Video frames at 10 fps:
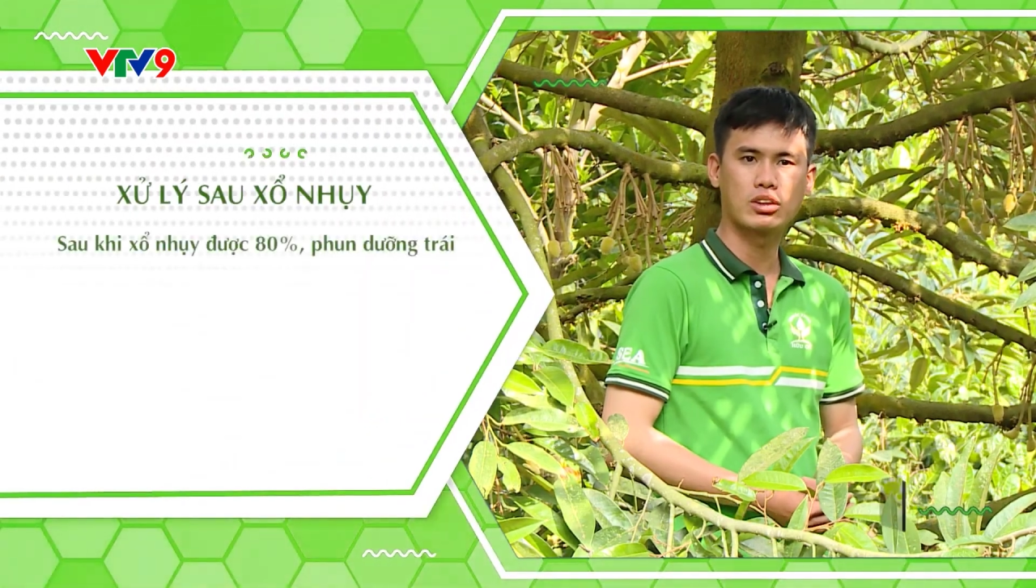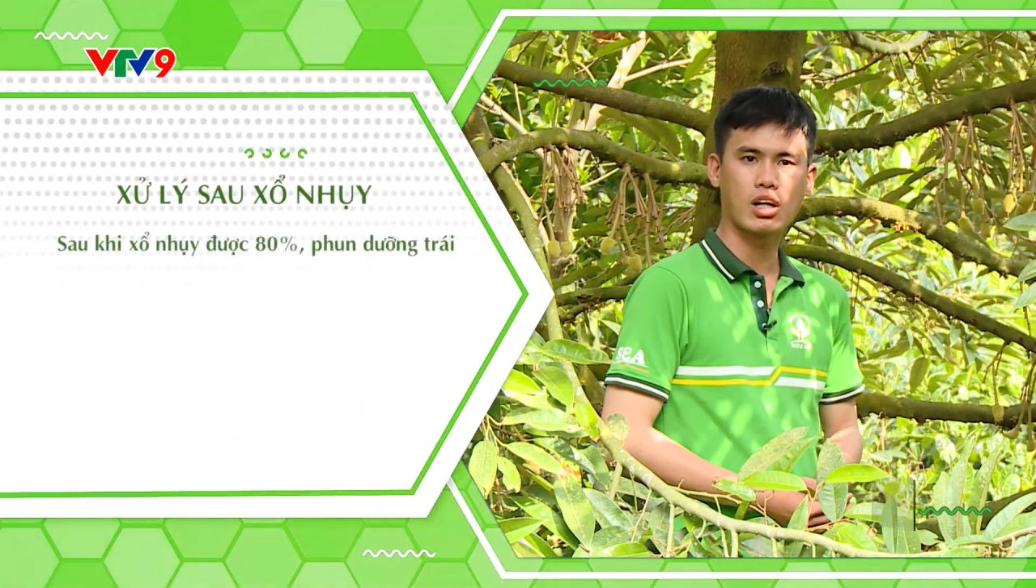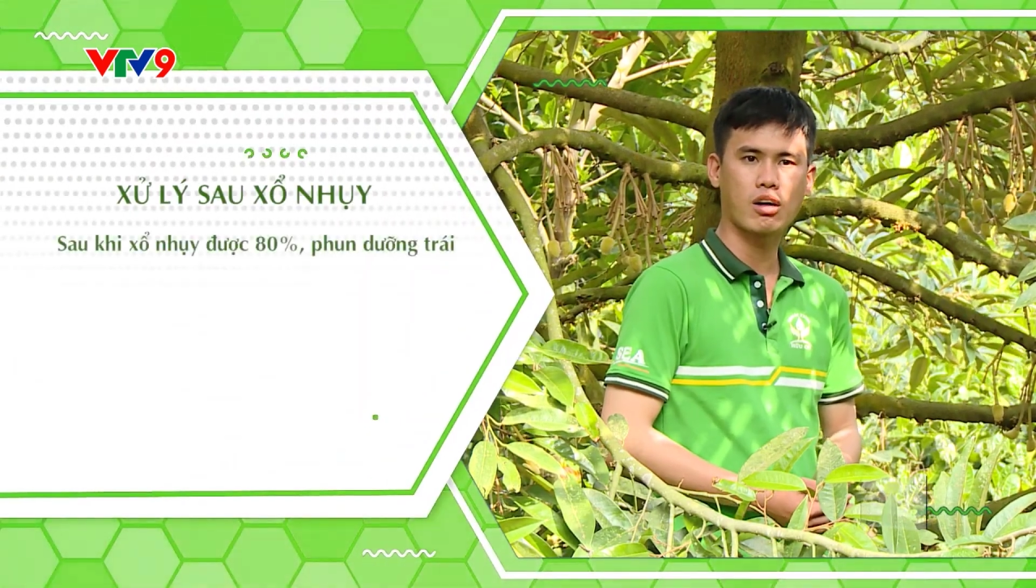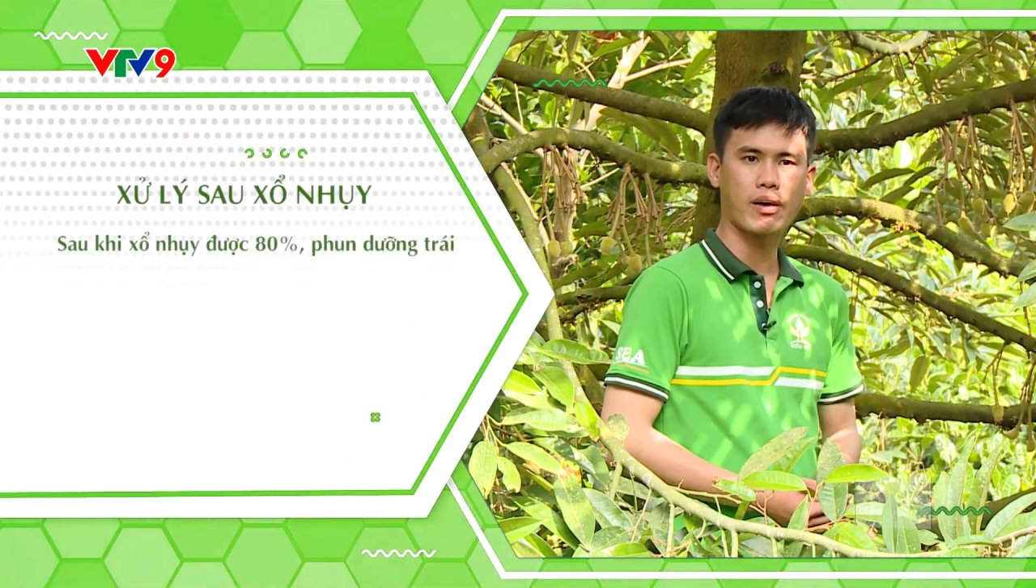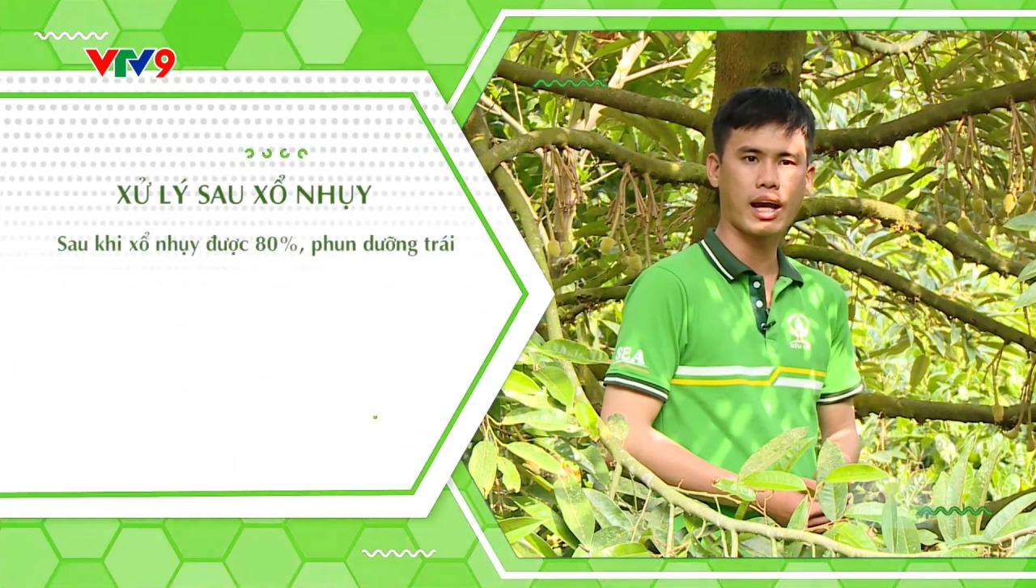
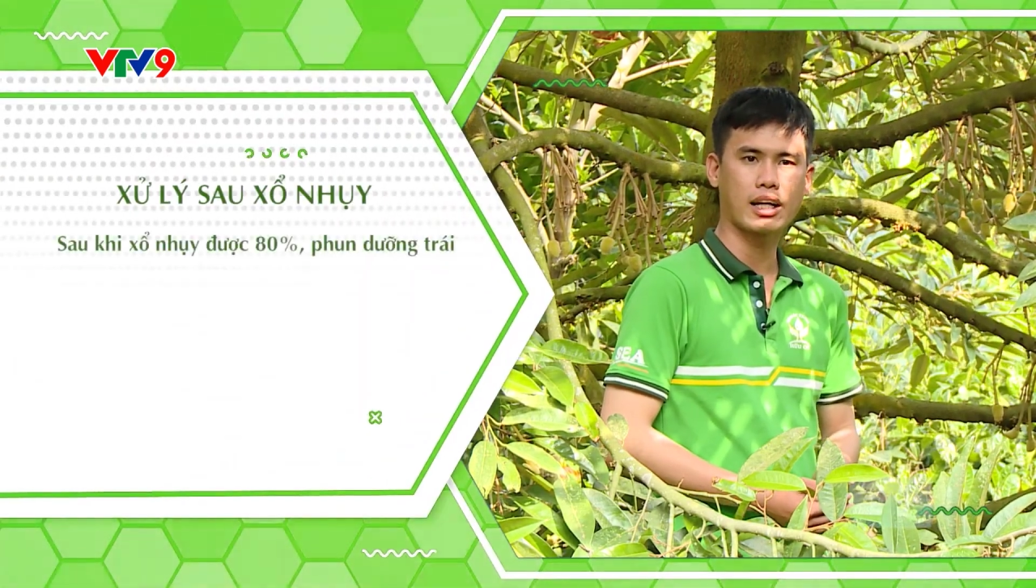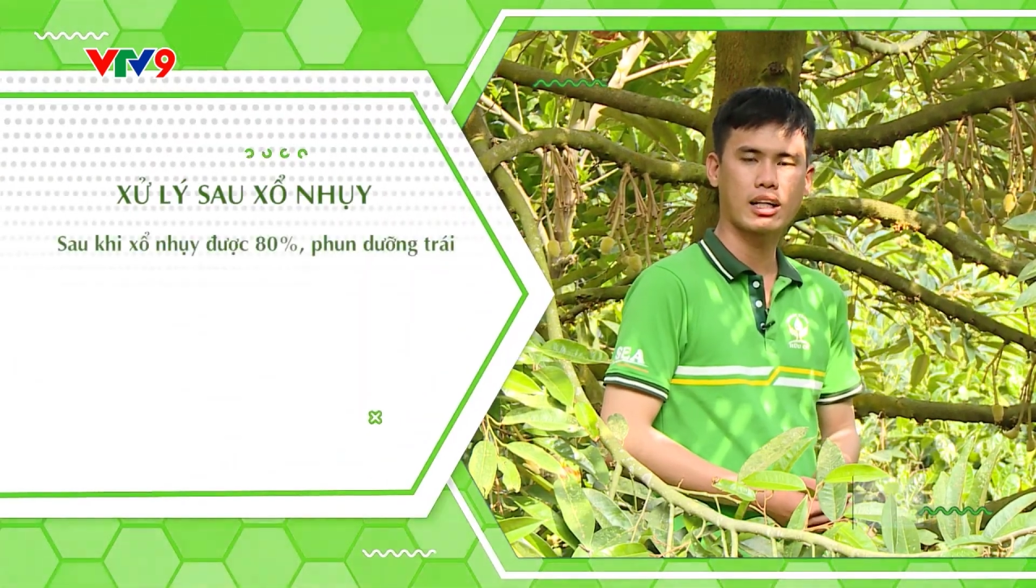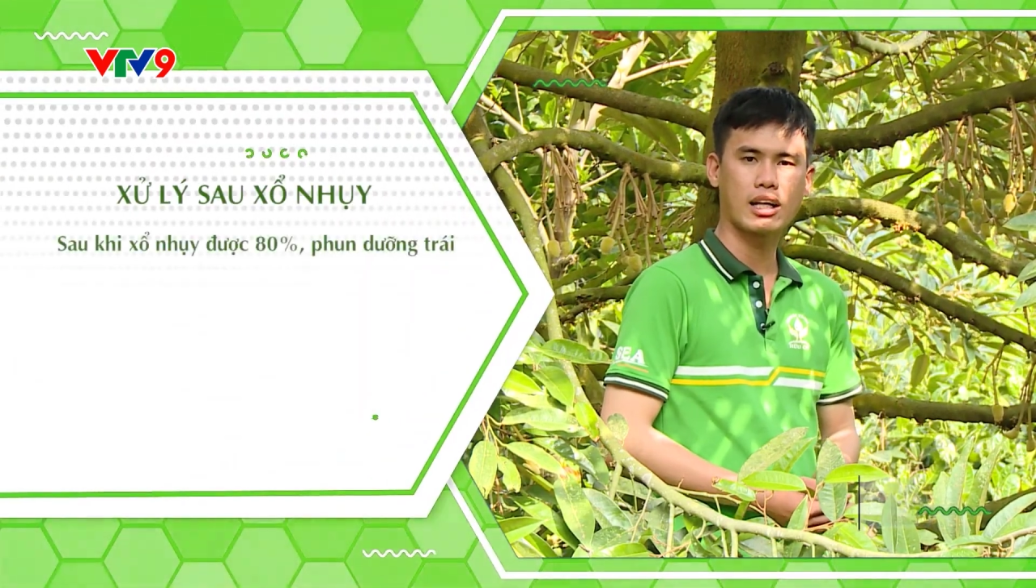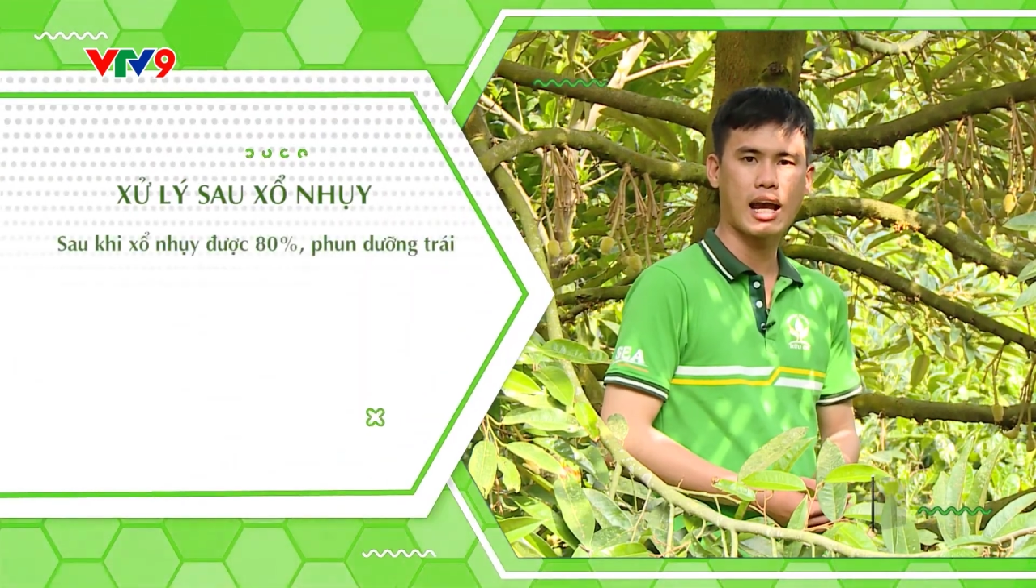cho khoảng